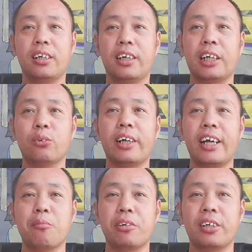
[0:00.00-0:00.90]
很多
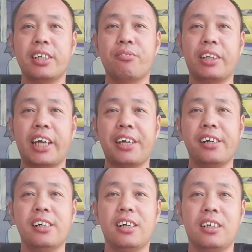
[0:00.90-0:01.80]
人啊比较义愤填
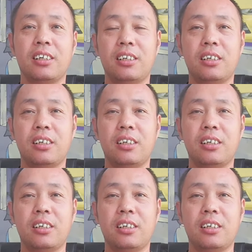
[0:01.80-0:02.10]
膺啊，